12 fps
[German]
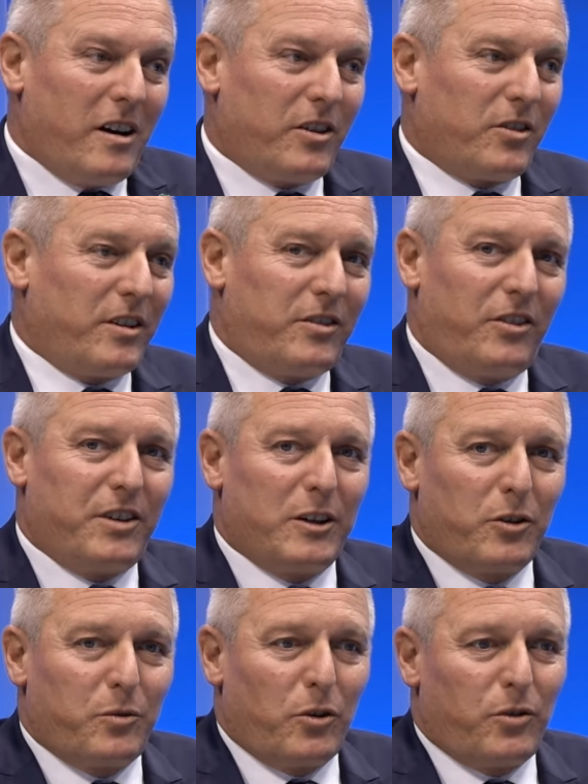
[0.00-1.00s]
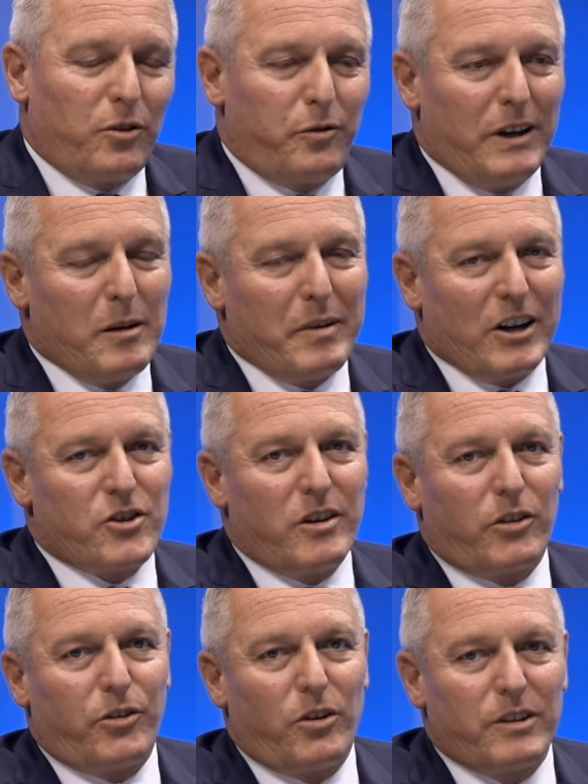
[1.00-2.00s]
also das ist etwas, was uns viele Menschen
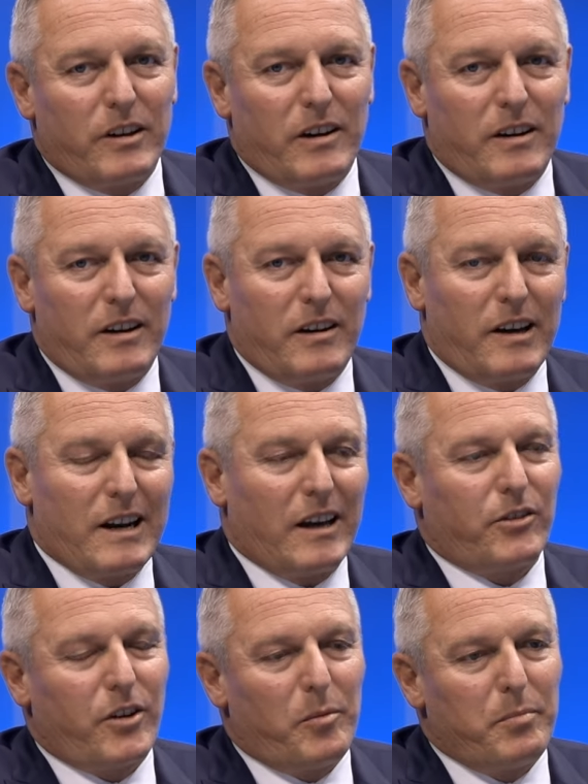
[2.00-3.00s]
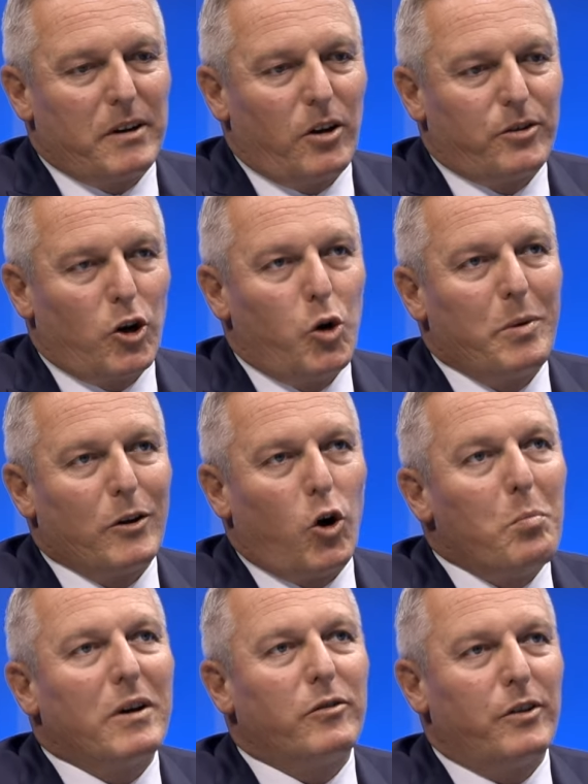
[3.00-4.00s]
auch sagen. Der Herr Landeshauptmann hat ja
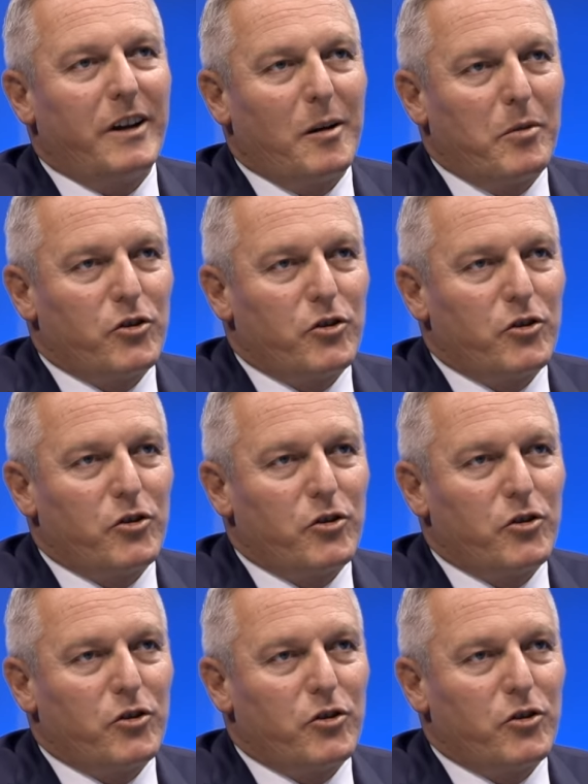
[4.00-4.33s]
übernommen von Hermann